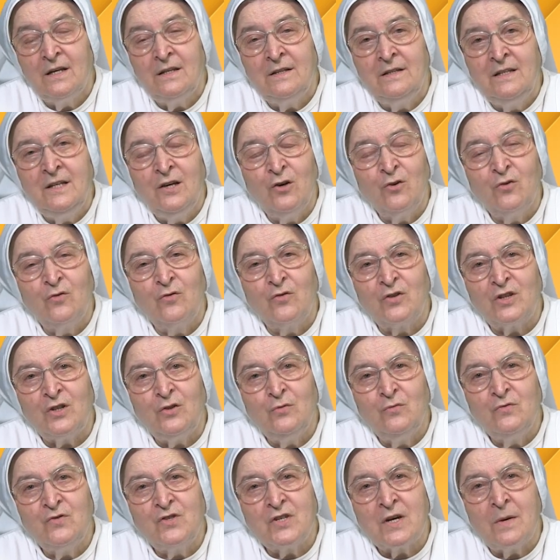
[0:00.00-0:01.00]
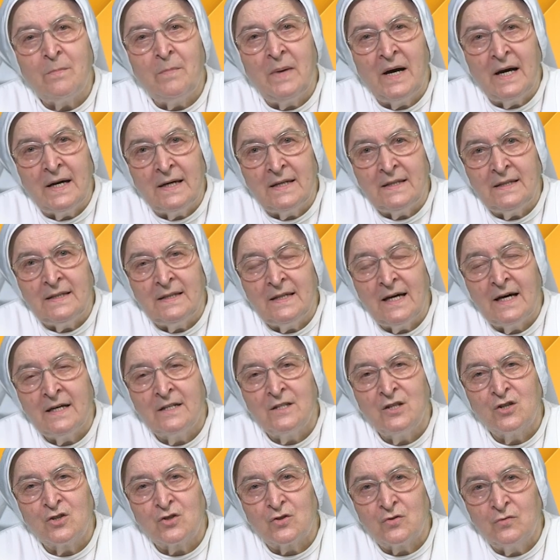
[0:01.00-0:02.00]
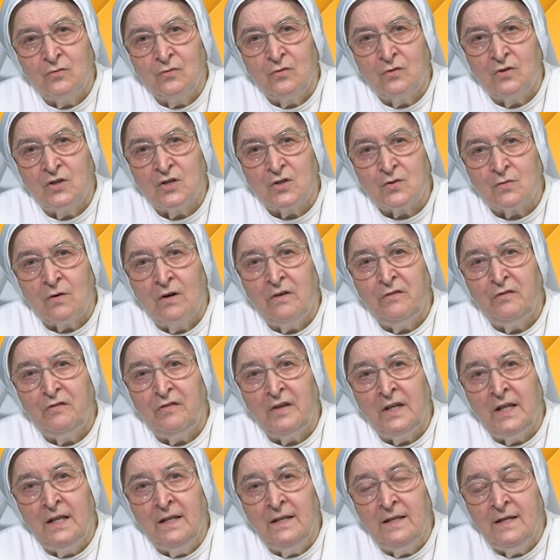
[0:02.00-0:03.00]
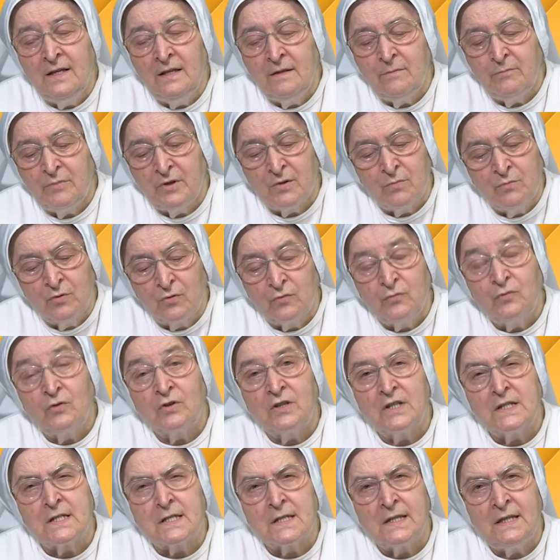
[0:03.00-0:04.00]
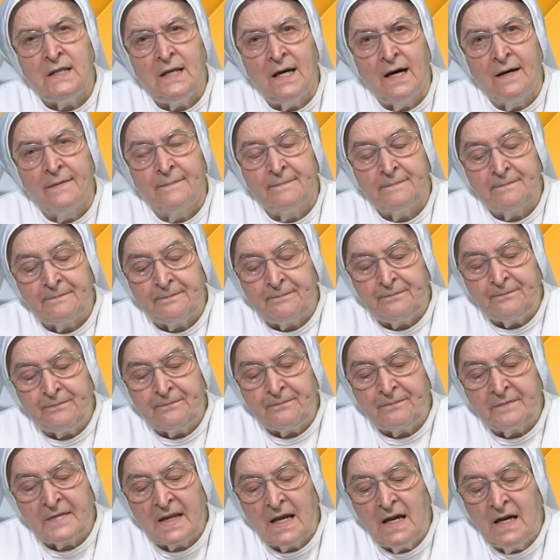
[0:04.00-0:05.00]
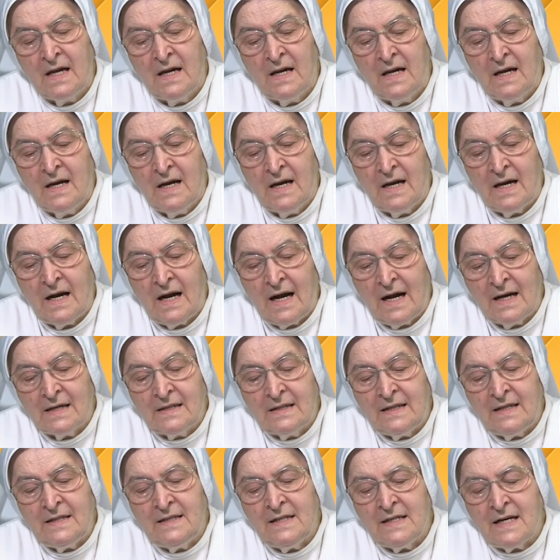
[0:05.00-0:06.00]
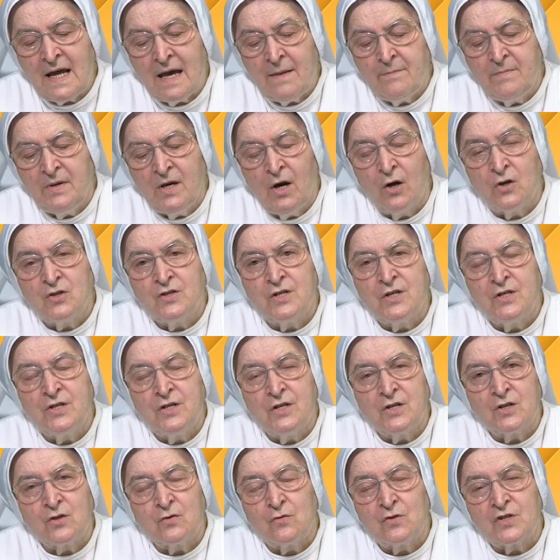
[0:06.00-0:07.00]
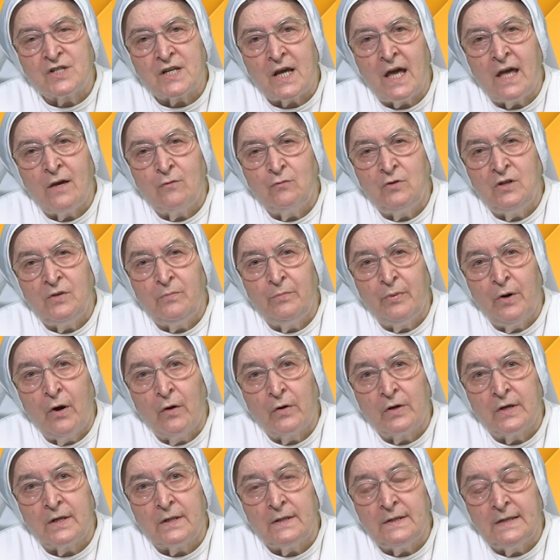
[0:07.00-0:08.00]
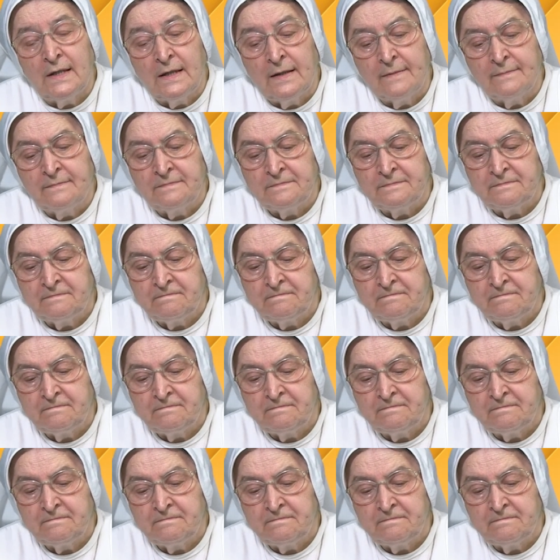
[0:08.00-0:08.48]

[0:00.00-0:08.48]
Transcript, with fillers: Dio non rinuncia mai a nessuno dei suoi figli, per brutto che sia. A chi direbbe oggi Gesù sei un ipocrita?